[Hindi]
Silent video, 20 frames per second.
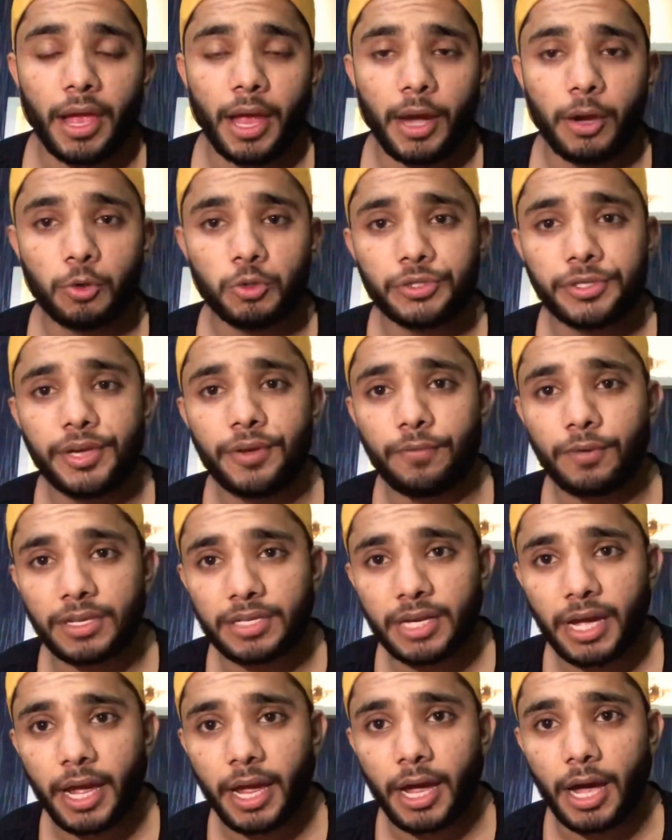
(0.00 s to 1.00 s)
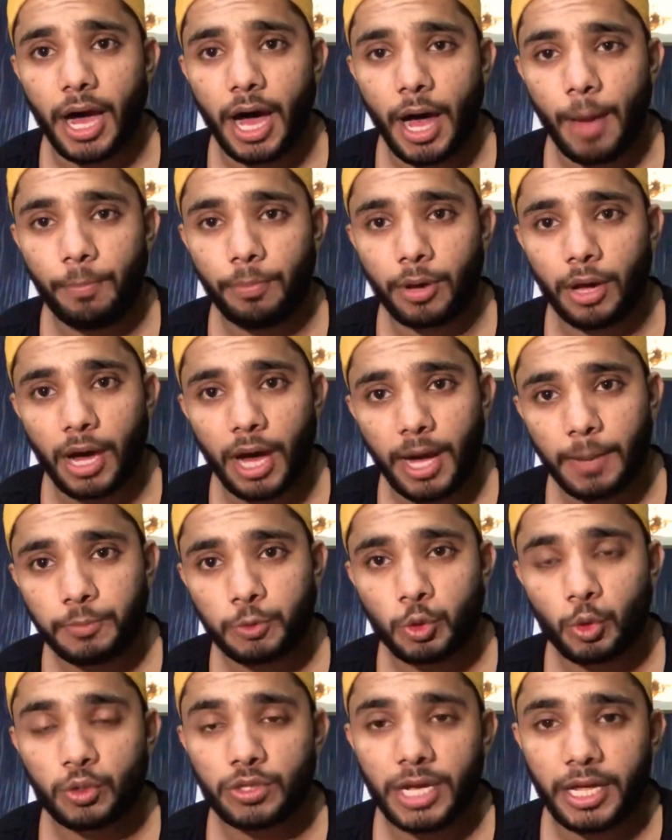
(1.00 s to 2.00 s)
एंड उसके बजाय आप
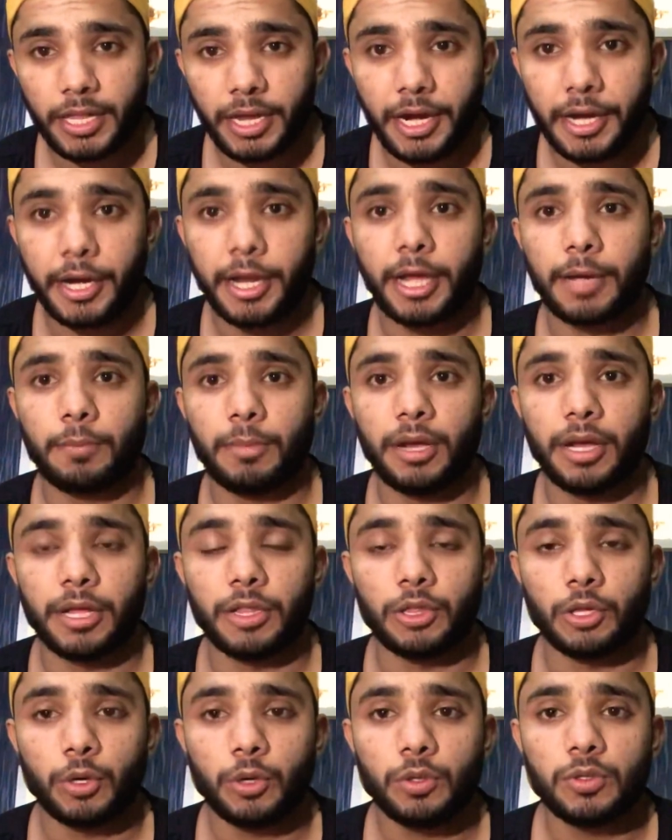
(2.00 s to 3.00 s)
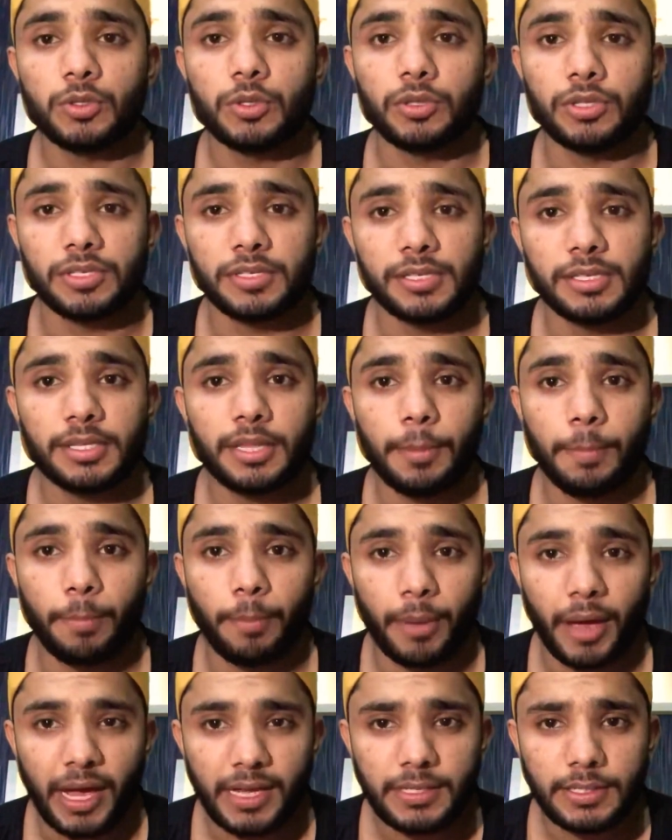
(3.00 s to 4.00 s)
काप्स को ज़्यादा इनटेक में लेते हो सो दिस इज़ द
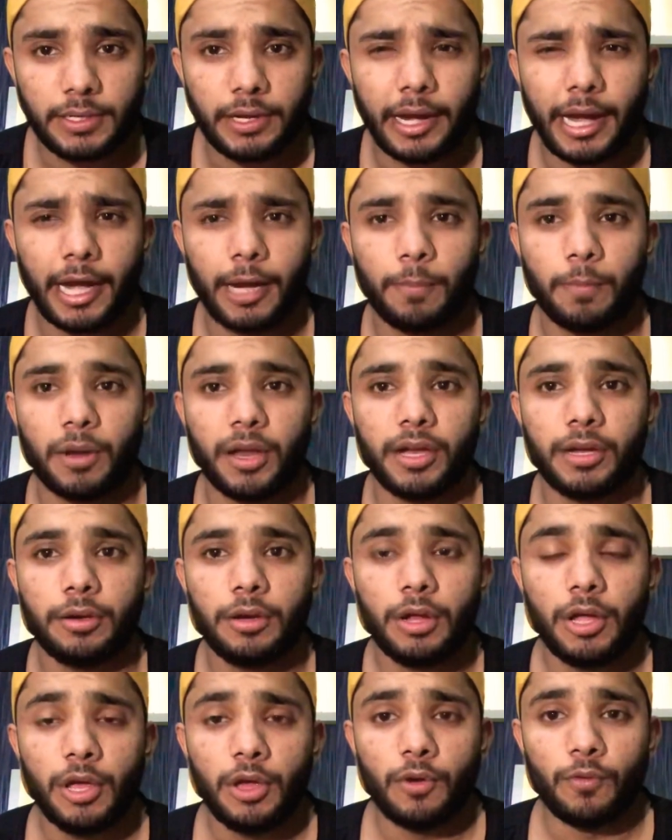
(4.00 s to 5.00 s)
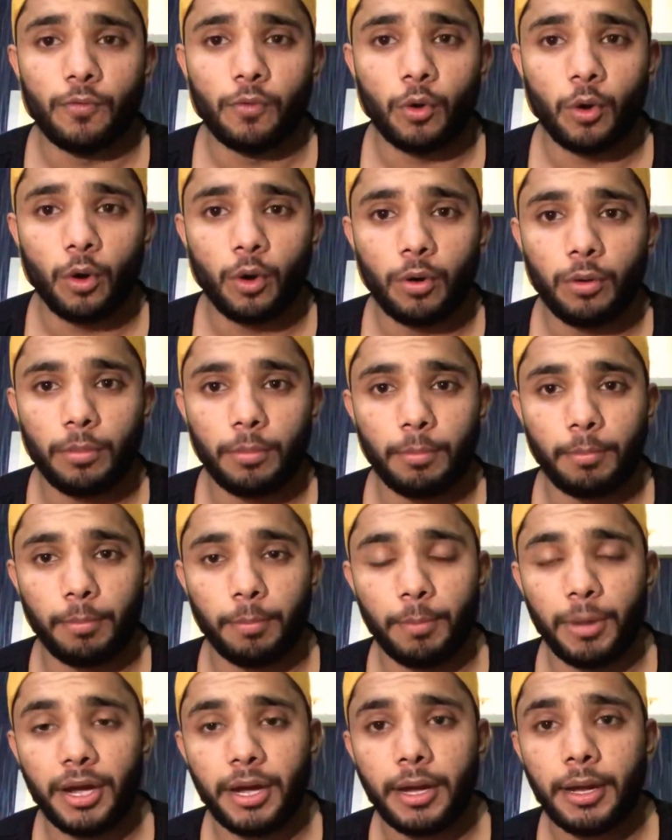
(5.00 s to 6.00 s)
बेस्ट डाइट प्लान फॉर
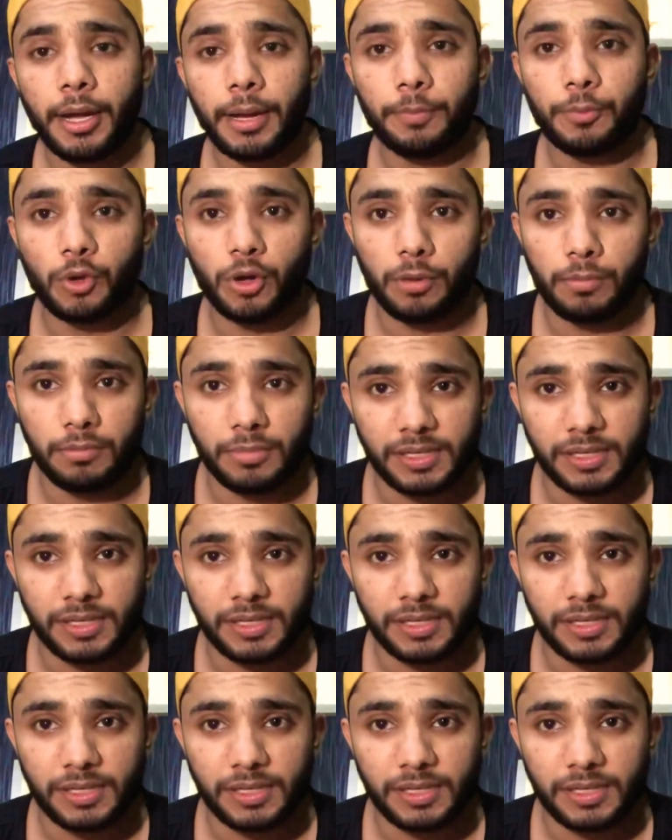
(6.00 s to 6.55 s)
बिल्डिंग अप योर